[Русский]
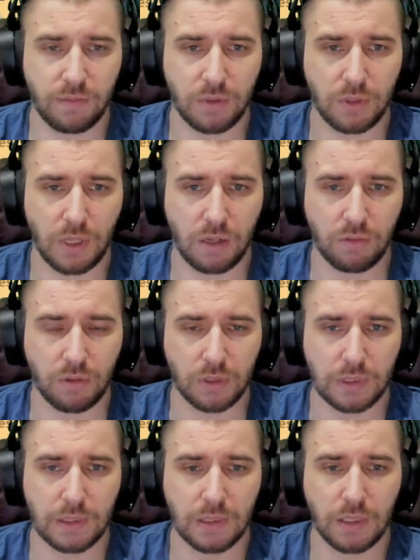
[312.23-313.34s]
вот так вот.
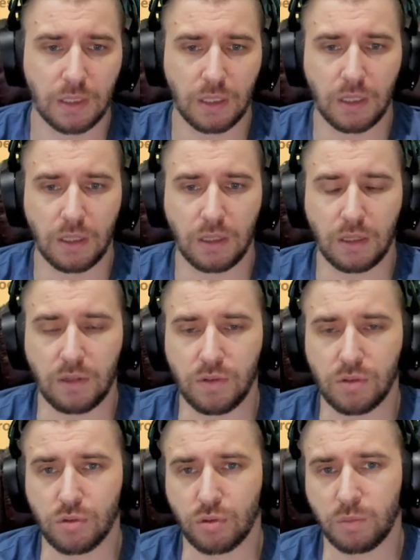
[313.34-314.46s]

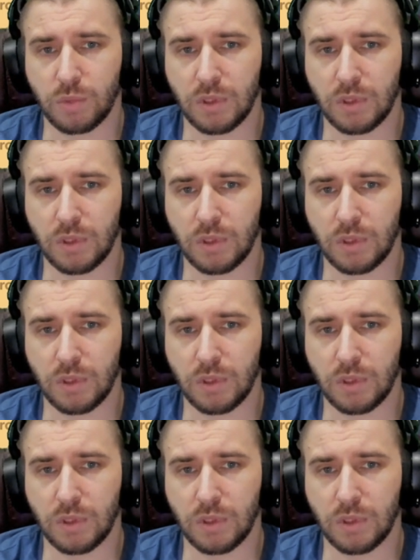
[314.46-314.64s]
Лицо, чтобы